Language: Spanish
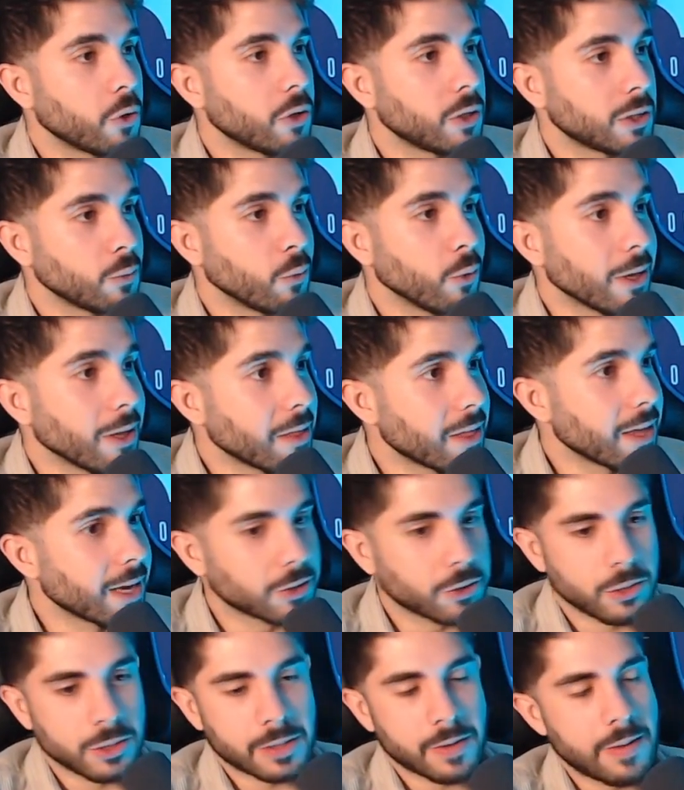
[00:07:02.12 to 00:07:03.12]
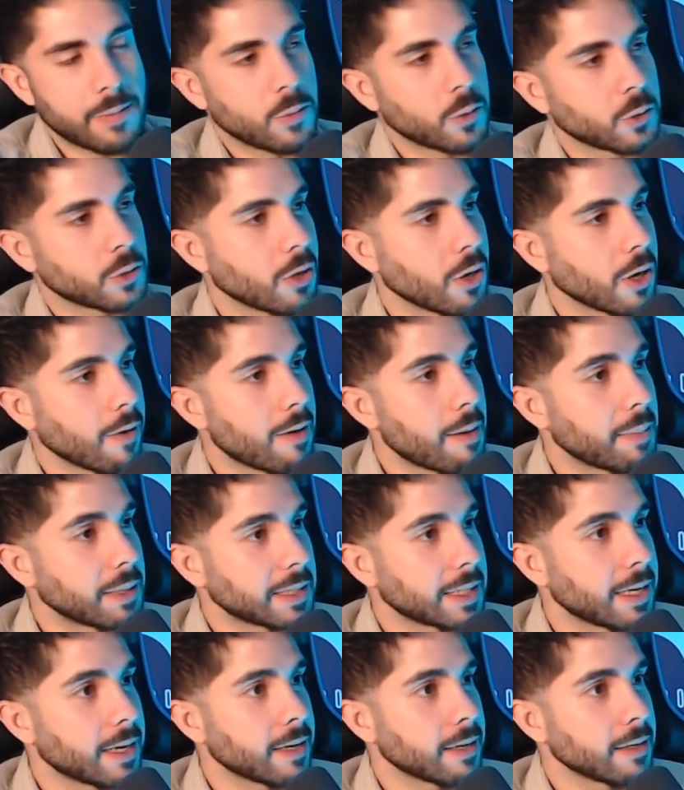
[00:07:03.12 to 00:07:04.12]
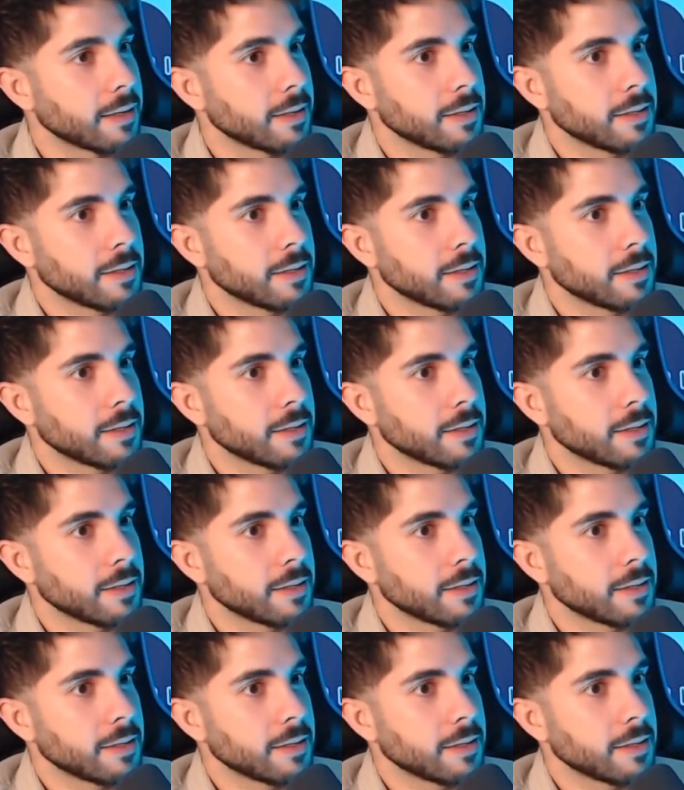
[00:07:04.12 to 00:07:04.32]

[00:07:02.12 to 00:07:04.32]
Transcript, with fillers: es muy incierto, no sabemos lo que va a pasar.